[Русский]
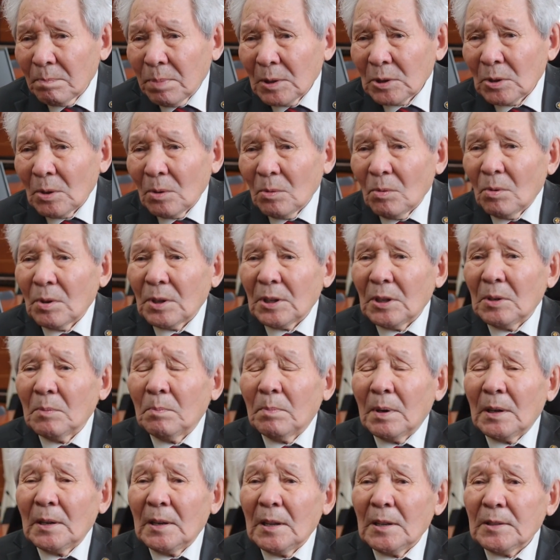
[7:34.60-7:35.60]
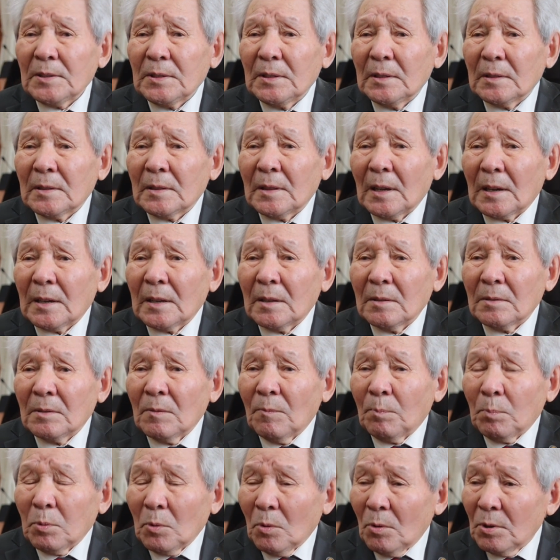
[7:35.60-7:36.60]
патологии, болезни, так,
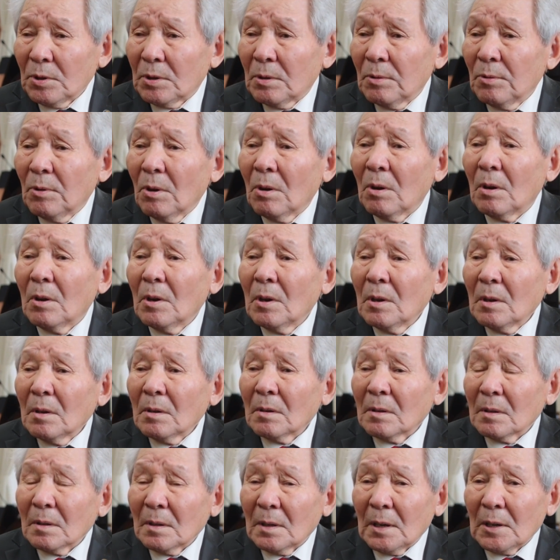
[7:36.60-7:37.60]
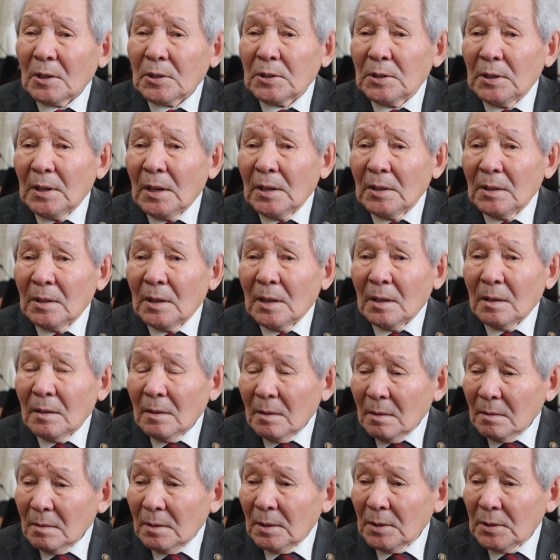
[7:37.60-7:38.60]
вплоть до э, рождения
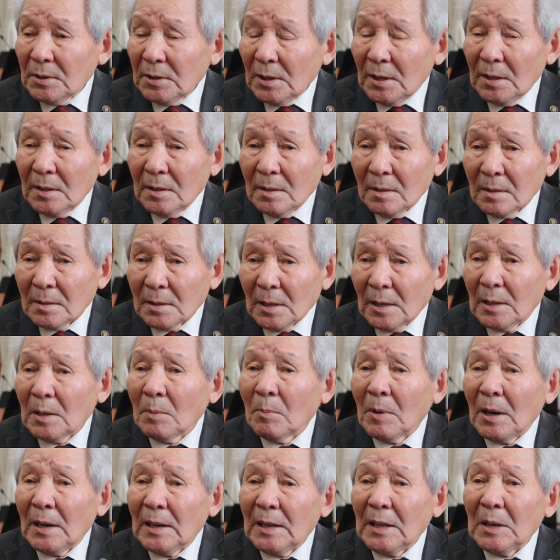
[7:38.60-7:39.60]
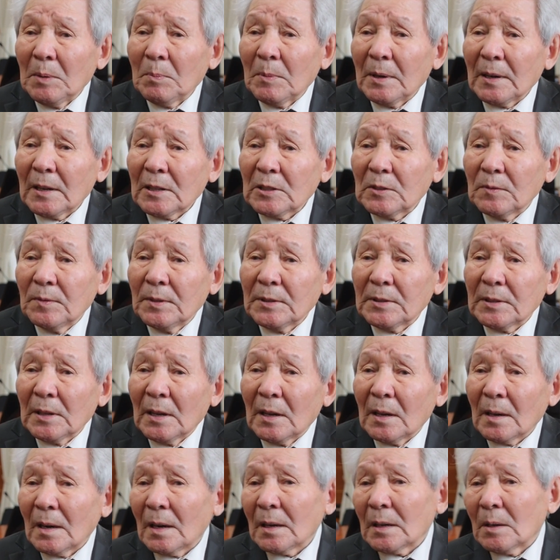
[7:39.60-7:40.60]
детей с аномалием
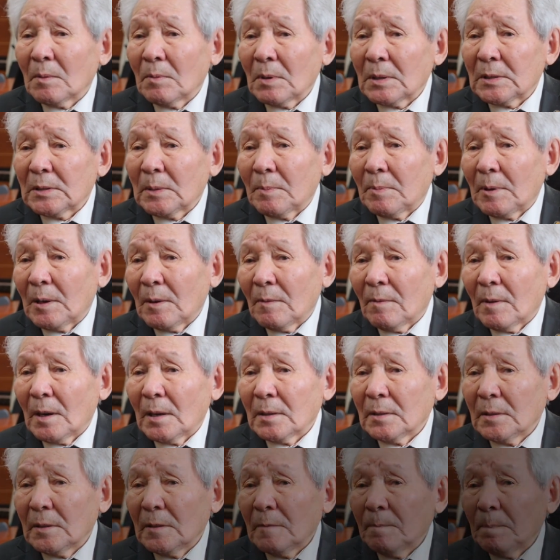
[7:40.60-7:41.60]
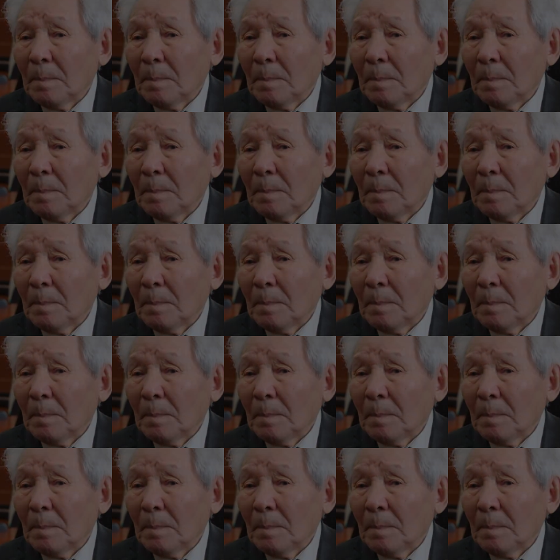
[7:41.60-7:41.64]
развития раковых заболеваний.